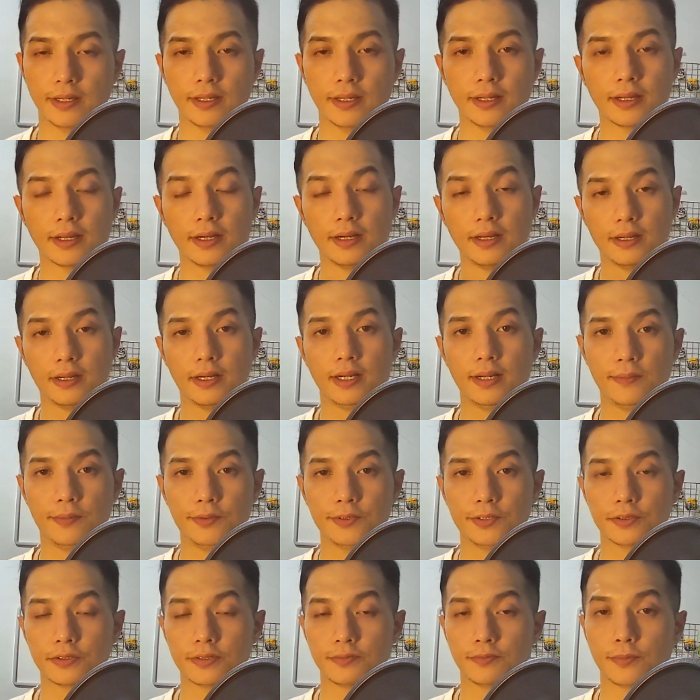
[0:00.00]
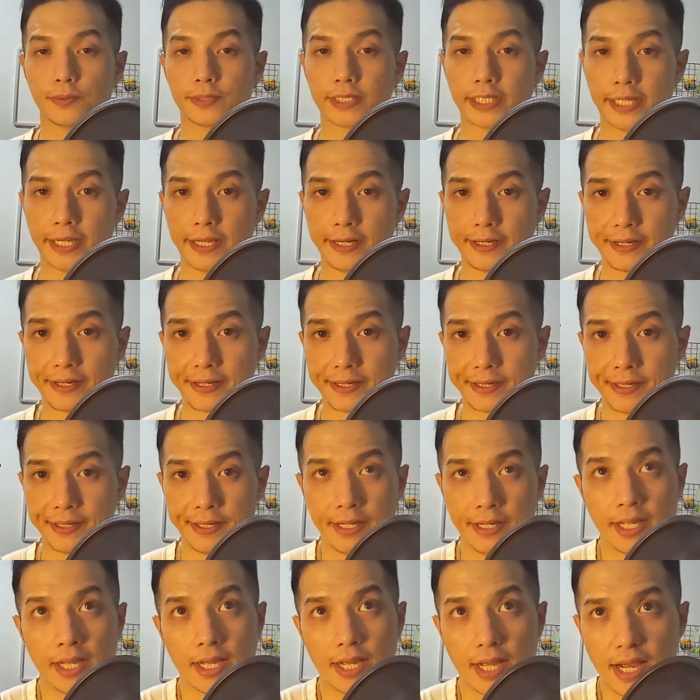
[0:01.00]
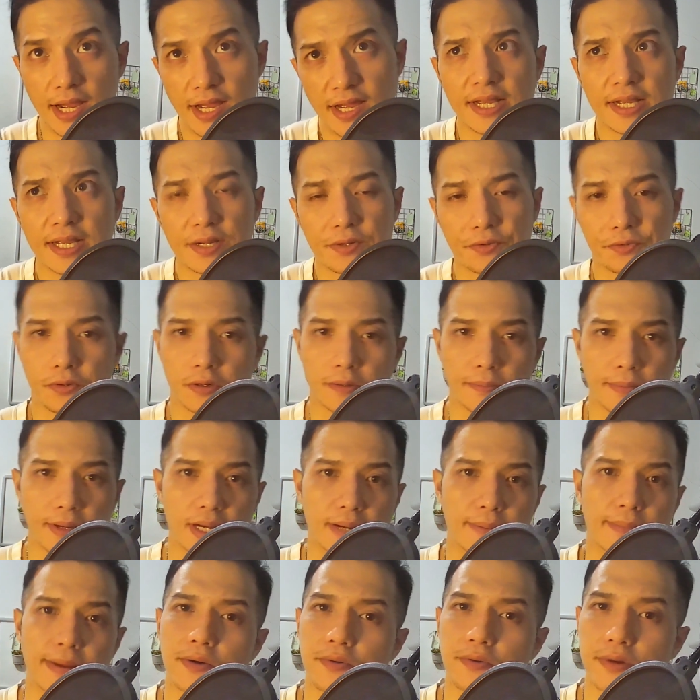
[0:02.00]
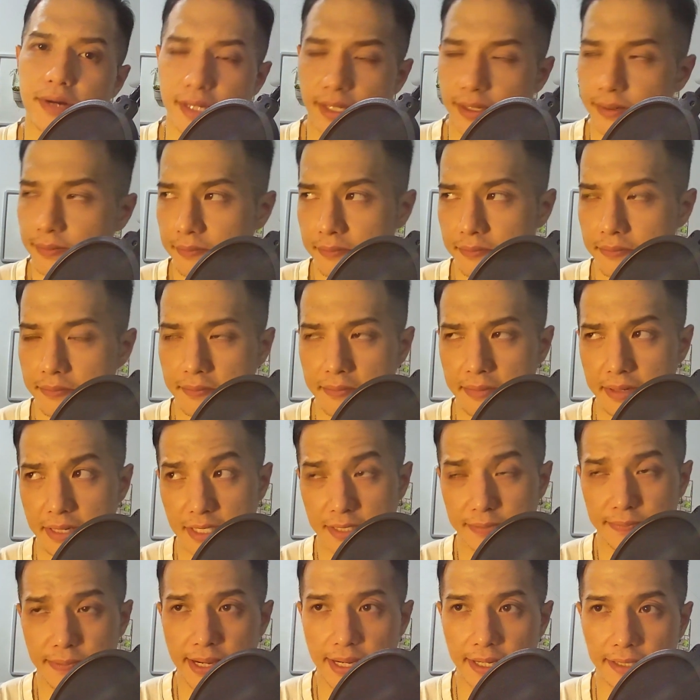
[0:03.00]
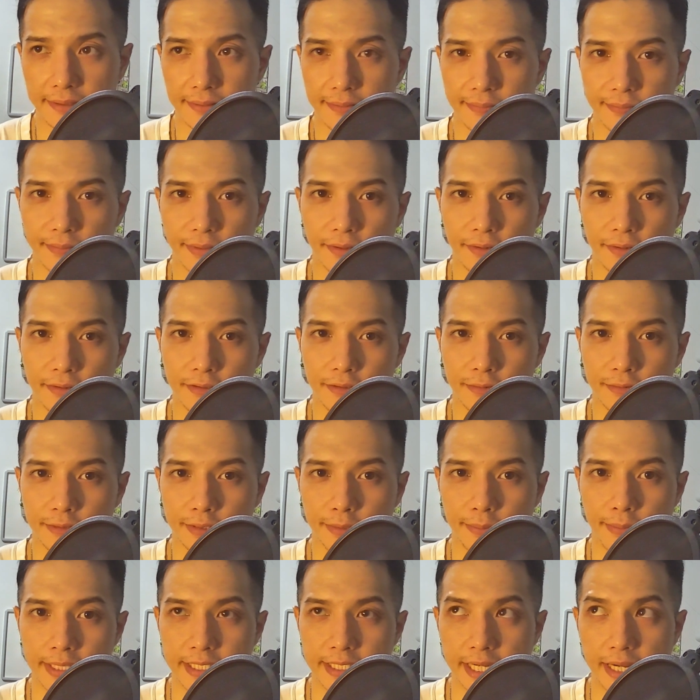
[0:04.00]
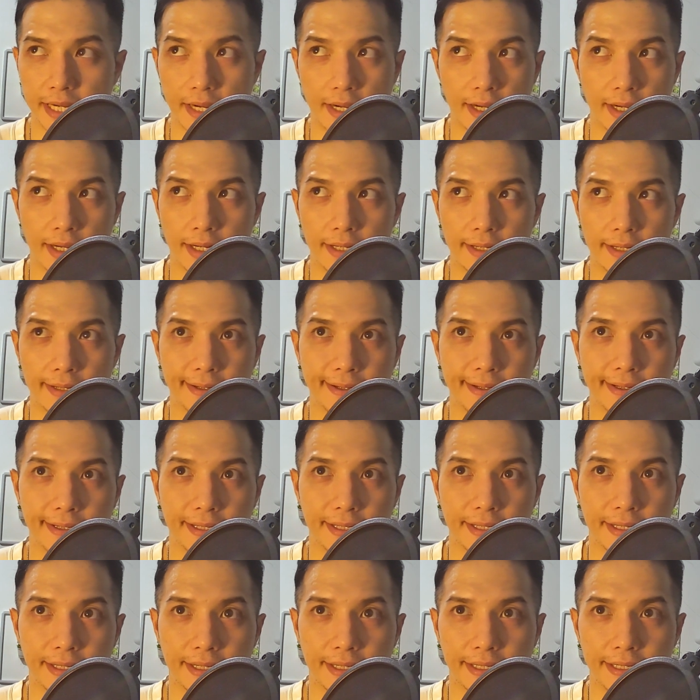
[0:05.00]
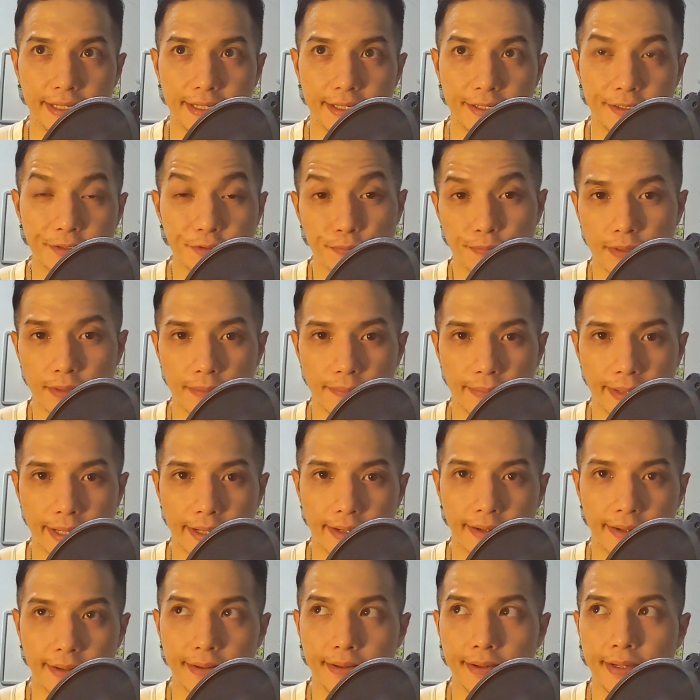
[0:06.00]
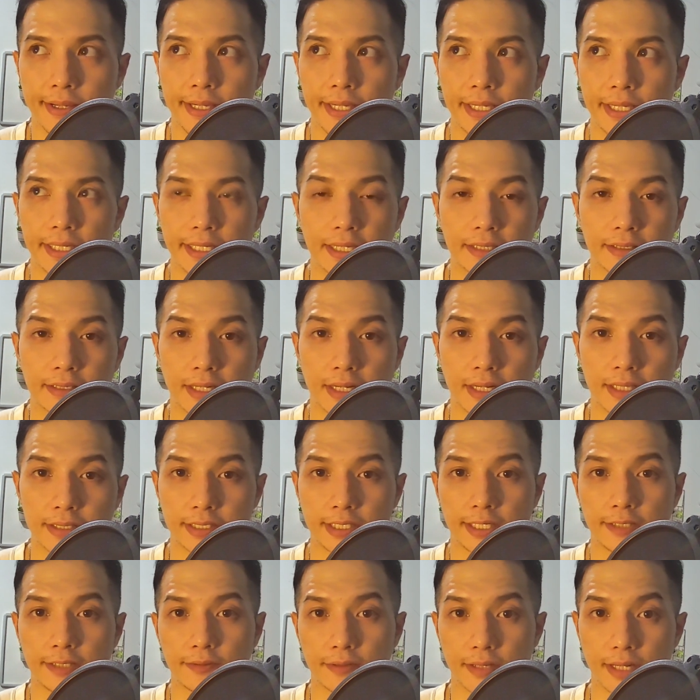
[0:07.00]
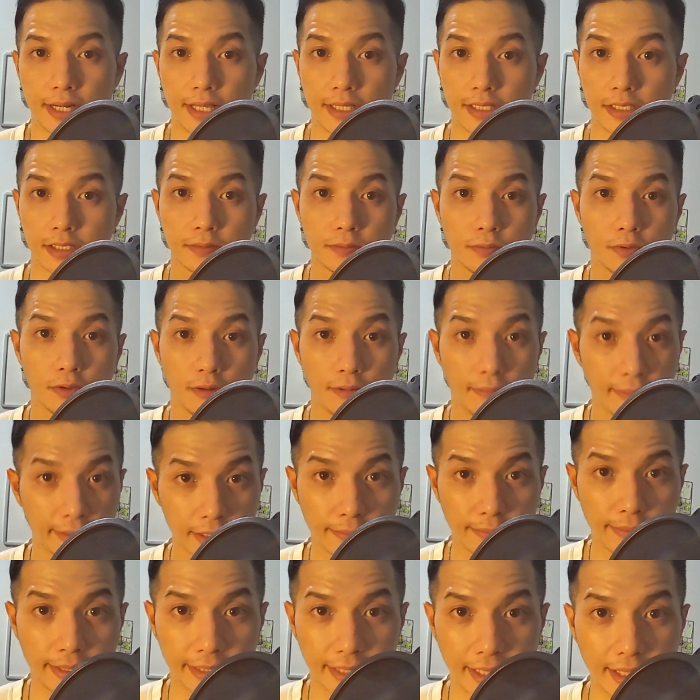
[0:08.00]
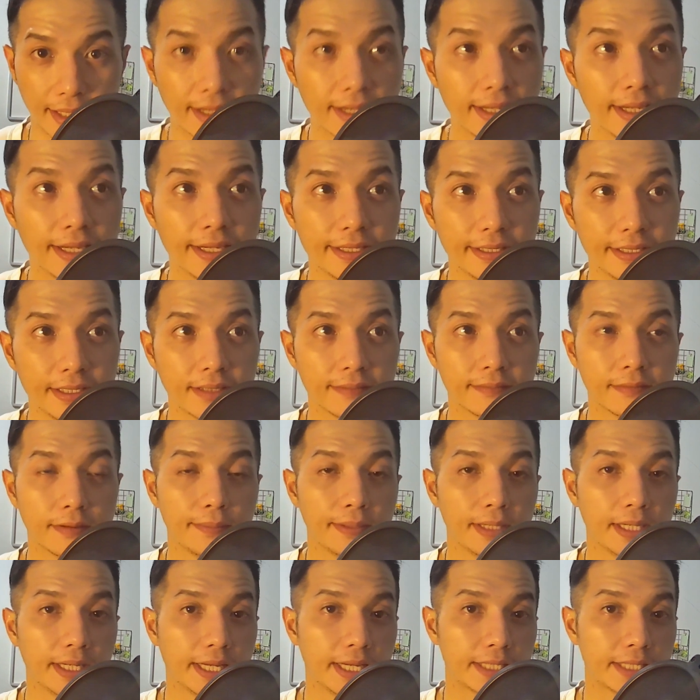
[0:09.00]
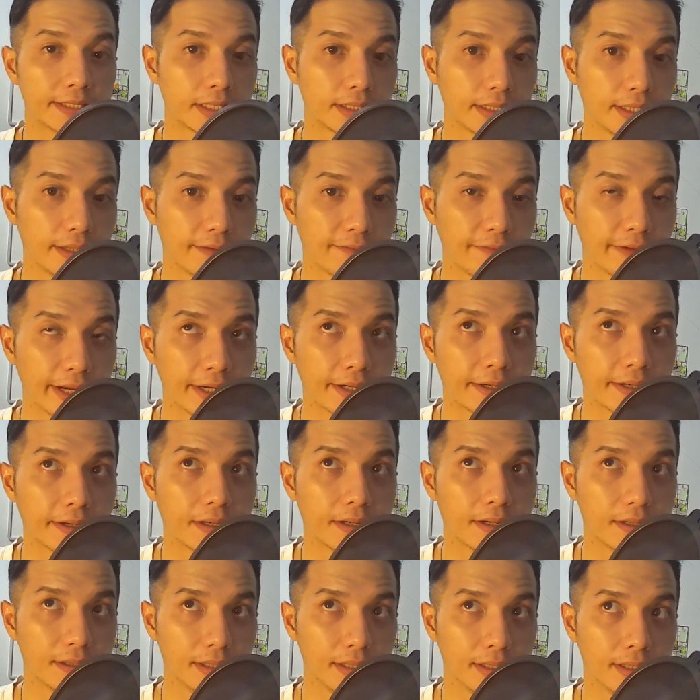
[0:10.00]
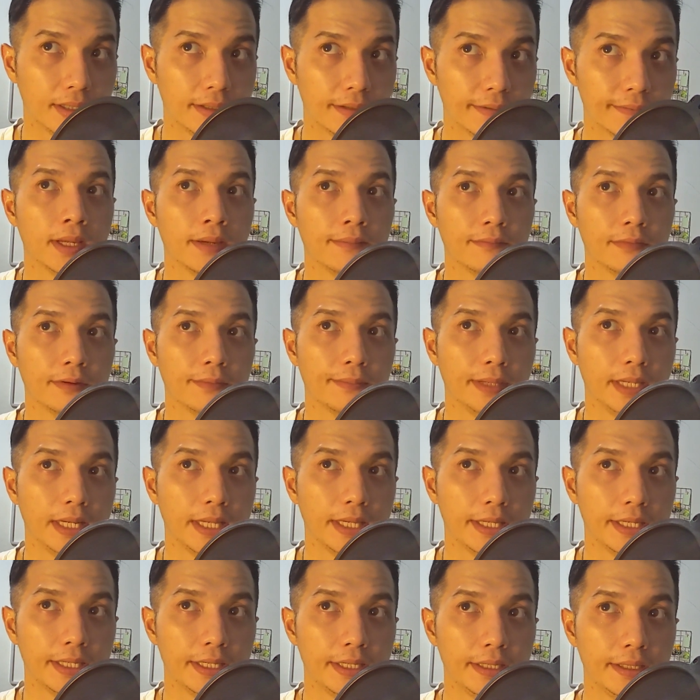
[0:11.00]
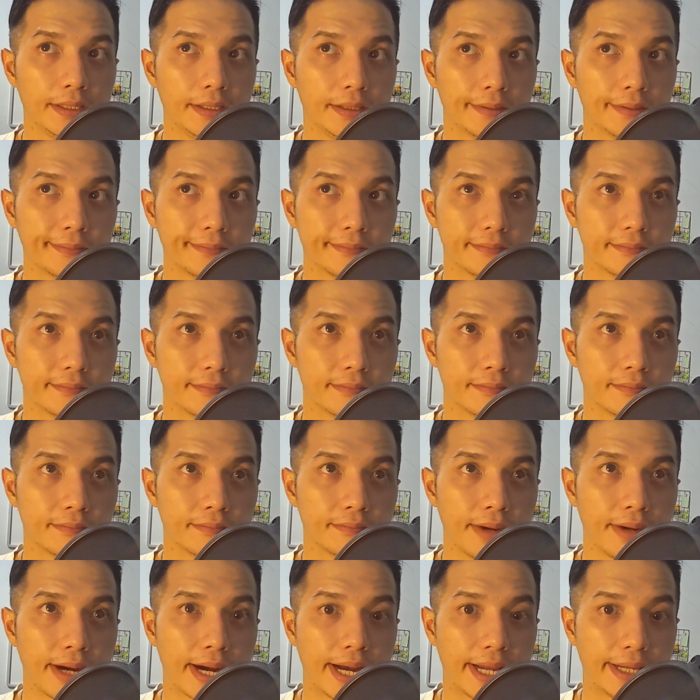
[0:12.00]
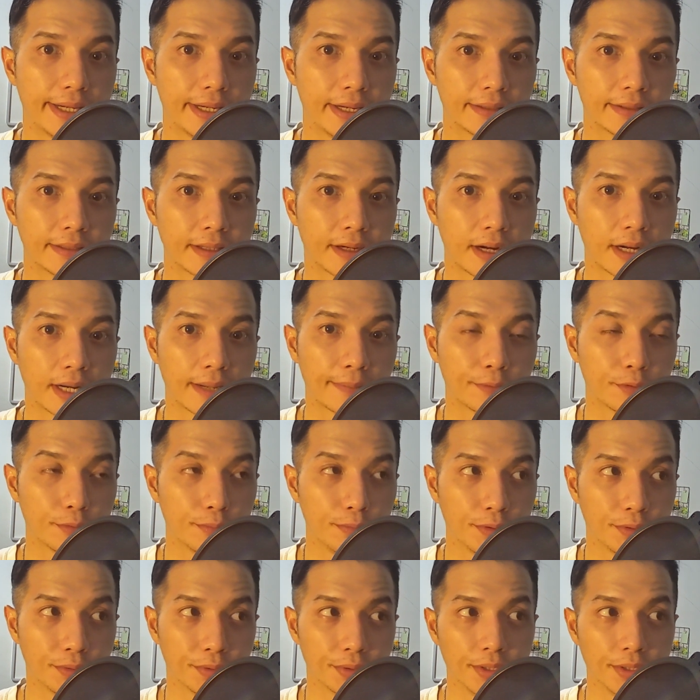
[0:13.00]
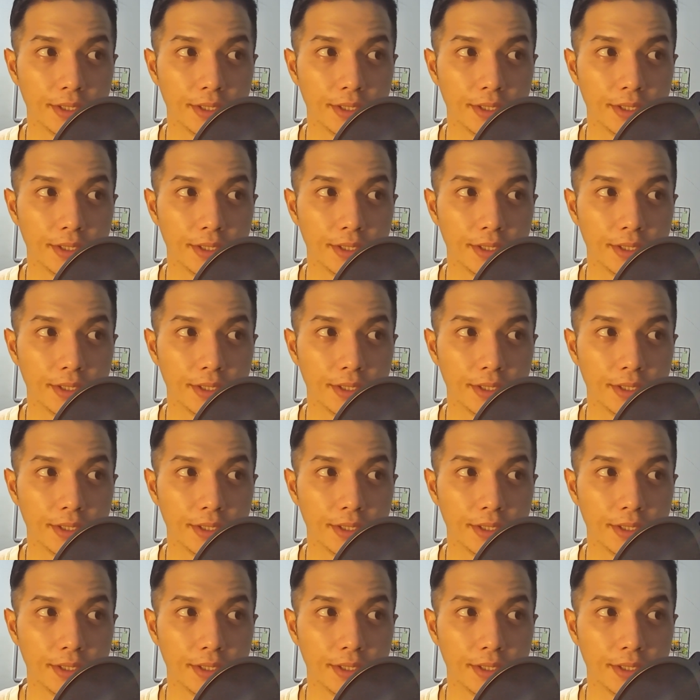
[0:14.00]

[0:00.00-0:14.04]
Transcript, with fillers: Kadang-kadang muncul sebuah pertanyaan ya. Ah, gua mah nggak mau ah. malas banget mengkonsumsi BCA dari suplemen yang terkesan itu adalah sebuah obat-obatan yang memiliki side effect dan memiliki hmm, bahaya terhadap tubuh.